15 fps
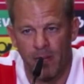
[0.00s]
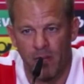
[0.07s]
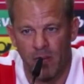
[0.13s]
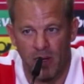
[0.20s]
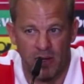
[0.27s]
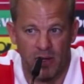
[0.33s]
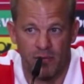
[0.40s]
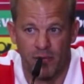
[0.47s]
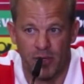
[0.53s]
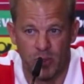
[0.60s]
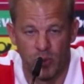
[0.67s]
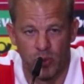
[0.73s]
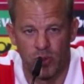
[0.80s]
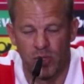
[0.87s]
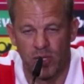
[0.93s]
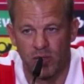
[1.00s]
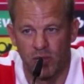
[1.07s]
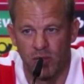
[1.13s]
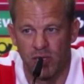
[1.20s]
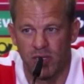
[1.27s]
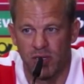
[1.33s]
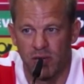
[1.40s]
ja, dann versuchst du
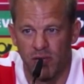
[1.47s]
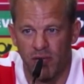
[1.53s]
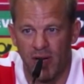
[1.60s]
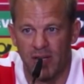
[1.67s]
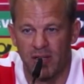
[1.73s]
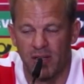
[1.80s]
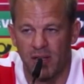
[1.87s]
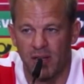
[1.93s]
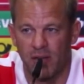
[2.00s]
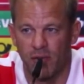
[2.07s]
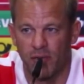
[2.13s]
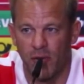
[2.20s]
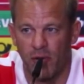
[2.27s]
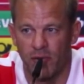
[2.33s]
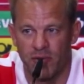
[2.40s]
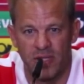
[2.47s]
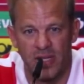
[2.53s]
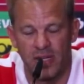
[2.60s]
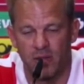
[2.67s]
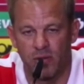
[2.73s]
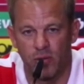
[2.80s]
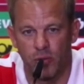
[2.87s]
natürlich weiterhin auf, auf
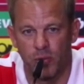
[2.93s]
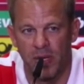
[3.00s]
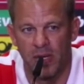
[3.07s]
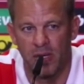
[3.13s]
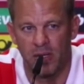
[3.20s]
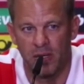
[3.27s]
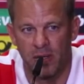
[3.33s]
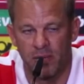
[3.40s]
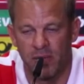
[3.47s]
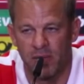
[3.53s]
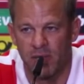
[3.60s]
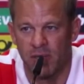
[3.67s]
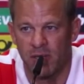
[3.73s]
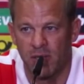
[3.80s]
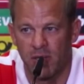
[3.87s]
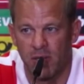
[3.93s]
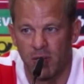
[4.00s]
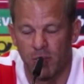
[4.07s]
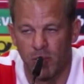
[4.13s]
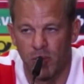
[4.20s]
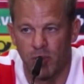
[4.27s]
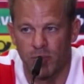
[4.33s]
Sieg zu spielen, dann
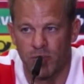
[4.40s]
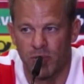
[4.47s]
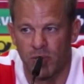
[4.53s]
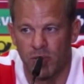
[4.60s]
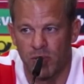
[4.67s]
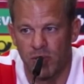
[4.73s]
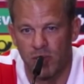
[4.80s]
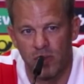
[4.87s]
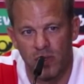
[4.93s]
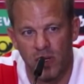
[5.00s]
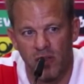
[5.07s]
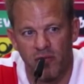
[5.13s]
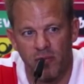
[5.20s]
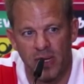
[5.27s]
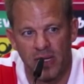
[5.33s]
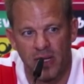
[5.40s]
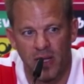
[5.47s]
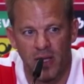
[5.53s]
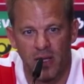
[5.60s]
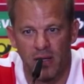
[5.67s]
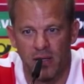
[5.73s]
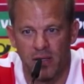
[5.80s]
bekommst du einen Elfmeter
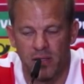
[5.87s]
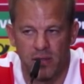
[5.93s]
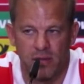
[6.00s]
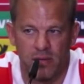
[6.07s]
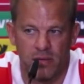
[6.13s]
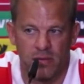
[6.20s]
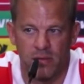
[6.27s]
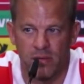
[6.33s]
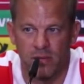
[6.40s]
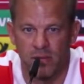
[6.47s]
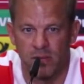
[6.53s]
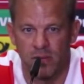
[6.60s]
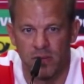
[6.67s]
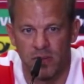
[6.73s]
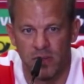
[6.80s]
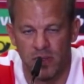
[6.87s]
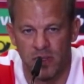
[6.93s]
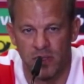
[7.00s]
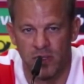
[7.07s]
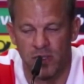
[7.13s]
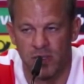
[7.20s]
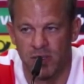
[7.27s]
gegen dich und
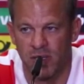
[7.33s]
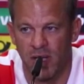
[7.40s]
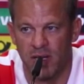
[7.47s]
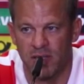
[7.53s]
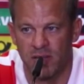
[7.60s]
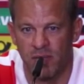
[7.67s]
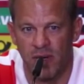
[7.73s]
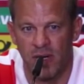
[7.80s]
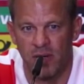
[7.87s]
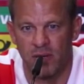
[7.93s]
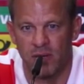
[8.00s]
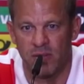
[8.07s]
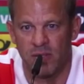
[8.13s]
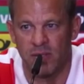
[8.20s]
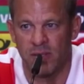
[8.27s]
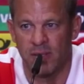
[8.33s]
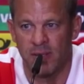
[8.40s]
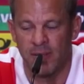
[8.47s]
dann steht es 3-2 und dann